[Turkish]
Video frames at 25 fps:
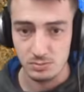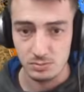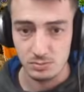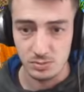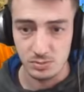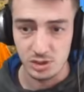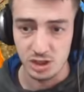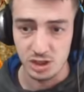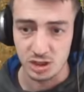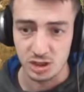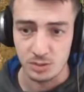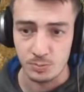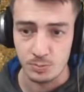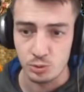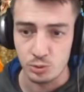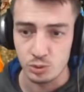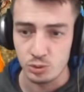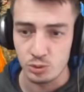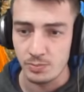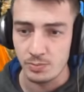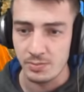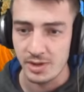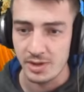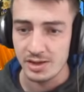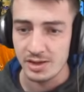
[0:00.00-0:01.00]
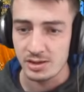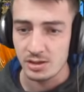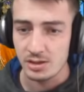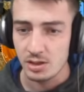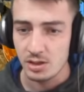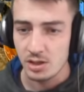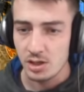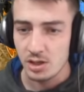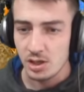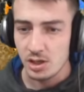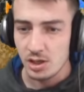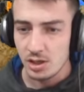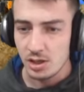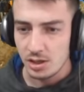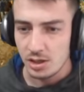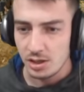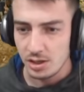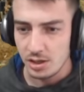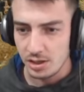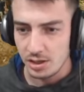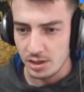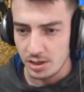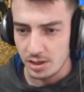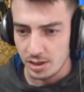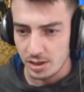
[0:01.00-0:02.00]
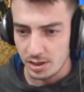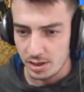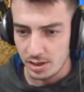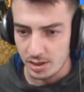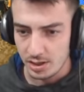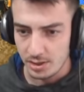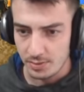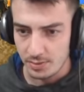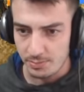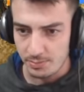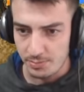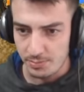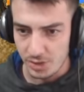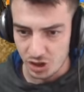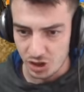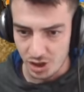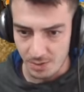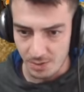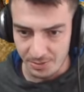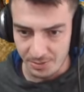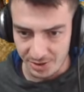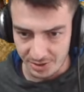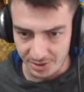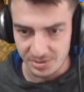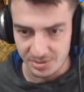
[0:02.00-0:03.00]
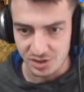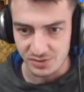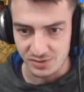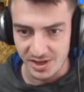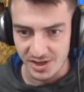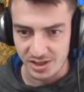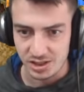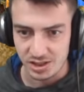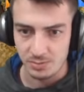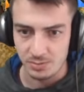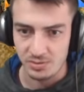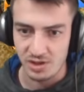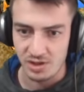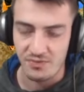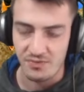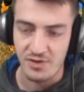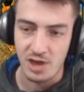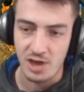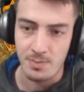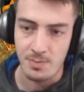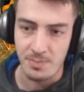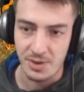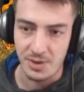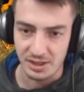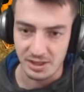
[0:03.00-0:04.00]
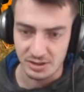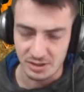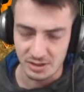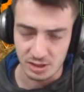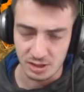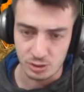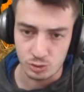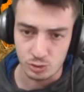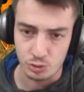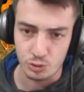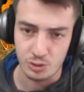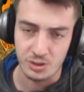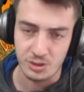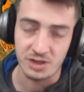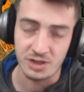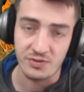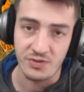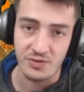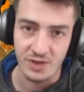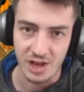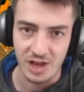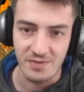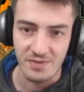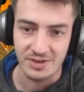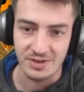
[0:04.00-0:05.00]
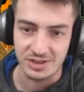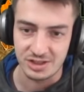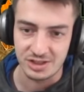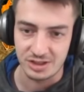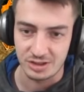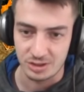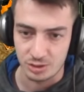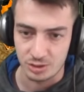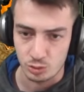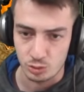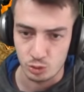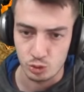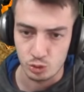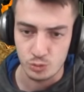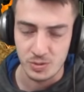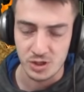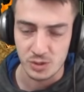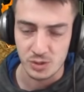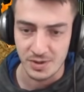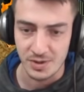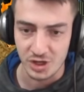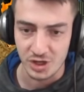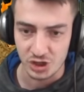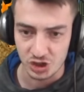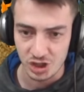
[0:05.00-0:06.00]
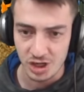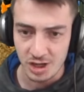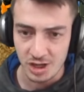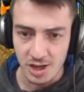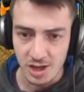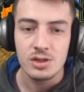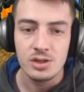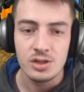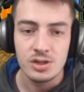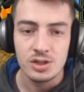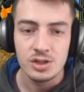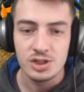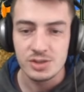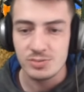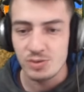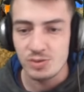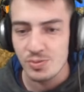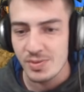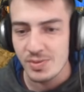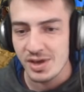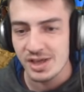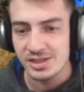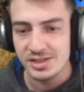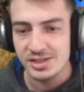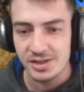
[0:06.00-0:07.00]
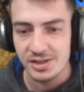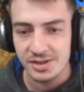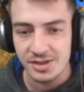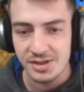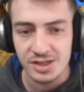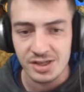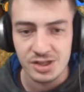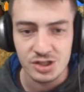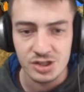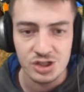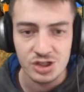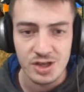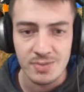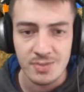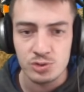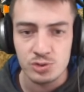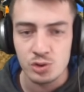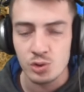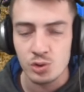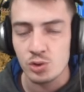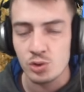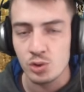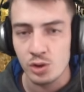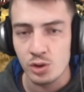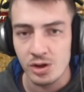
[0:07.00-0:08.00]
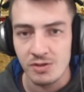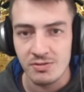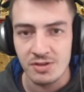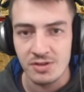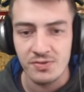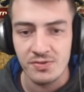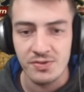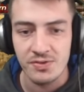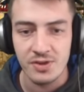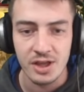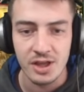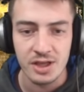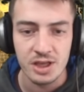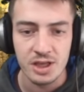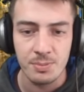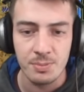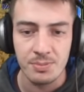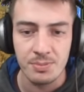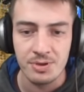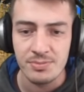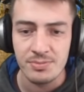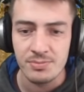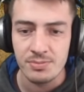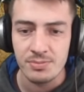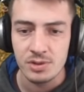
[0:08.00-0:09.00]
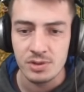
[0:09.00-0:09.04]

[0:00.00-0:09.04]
Yatıp uyudum ben. Ee, 5 paramız var. dfp Destroyer falan var satılacak 3-5 parça. Şimdi MS'lere gireceğim. Sonra görevleri falan yaparım.